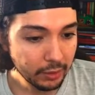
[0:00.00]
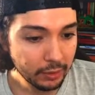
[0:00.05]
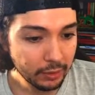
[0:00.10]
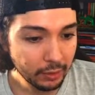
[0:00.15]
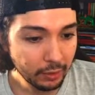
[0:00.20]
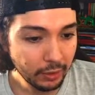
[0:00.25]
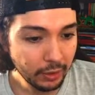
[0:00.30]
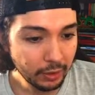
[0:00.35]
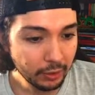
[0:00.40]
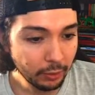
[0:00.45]

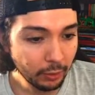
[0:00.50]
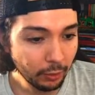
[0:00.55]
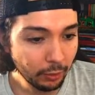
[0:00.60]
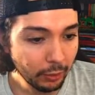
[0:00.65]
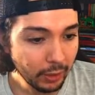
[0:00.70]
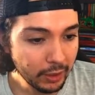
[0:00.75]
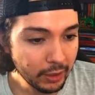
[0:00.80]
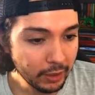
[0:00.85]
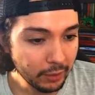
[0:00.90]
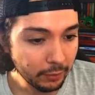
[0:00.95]
son estos
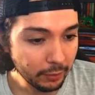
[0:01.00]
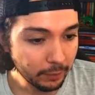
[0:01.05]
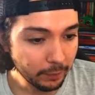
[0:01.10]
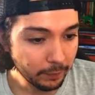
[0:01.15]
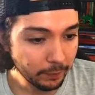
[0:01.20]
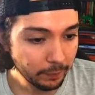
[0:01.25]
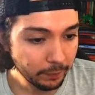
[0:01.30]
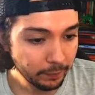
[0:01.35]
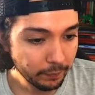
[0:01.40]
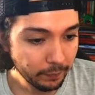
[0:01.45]
dos archivos,
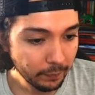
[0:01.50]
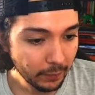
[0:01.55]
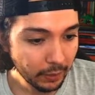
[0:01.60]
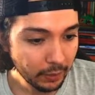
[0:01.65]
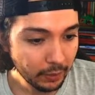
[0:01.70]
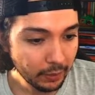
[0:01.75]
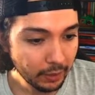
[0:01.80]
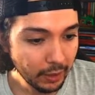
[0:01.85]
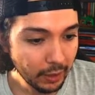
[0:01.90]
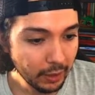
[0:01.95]

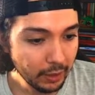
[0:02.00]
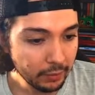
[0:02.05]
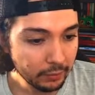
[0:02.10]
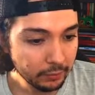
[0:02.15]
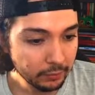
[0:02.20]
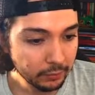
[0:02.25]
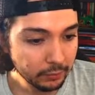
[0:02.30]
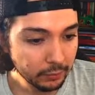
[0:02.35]
que